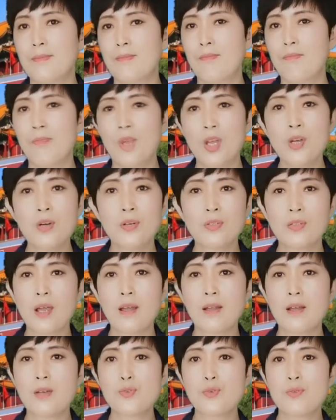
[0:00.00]
没有
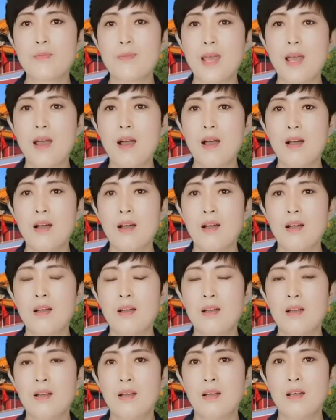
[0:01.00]
太大区别啊，
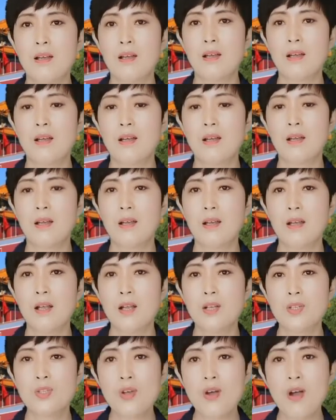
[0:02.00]

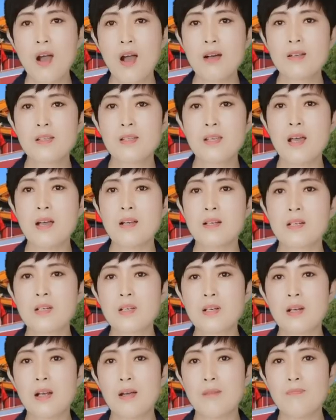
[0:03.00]
就好像
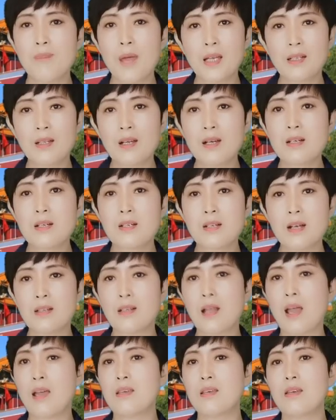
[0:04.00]
是拜登上
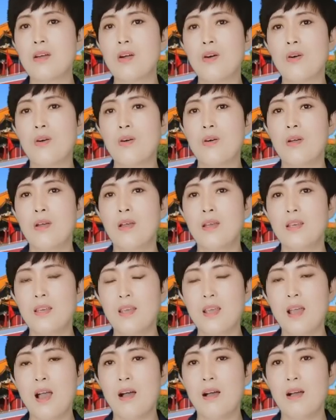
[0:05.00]
台以后
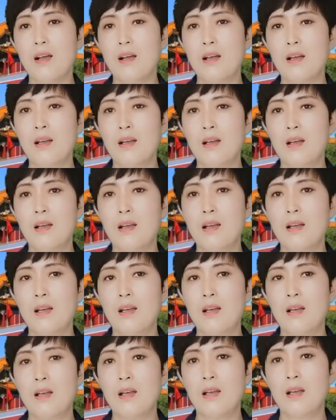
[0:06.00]
一样，
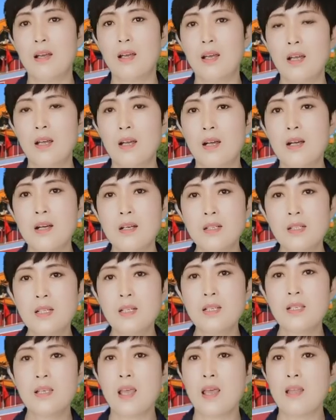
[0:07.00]
和
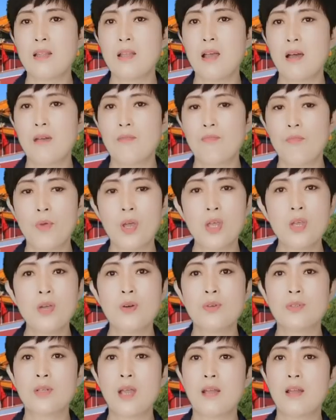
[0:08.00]
之前呢没
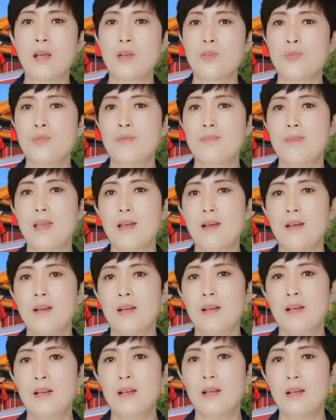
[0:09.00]
有太大区别，
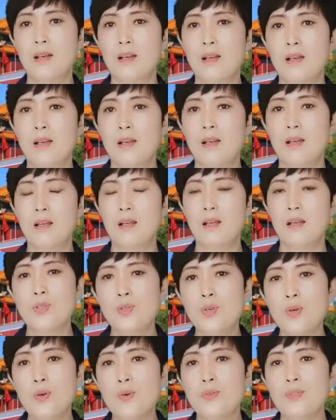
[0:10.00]

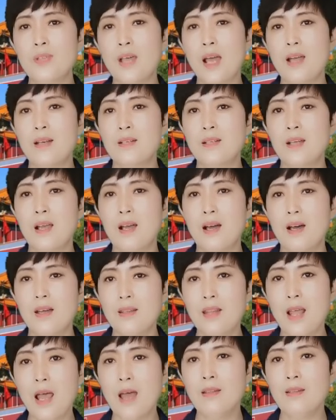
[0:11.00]
就在这个
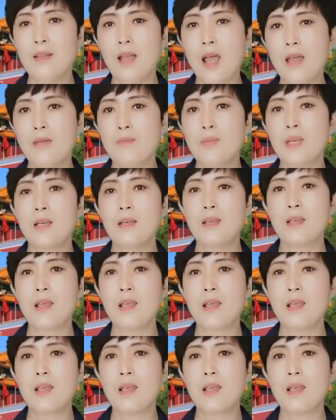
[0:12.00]
南太平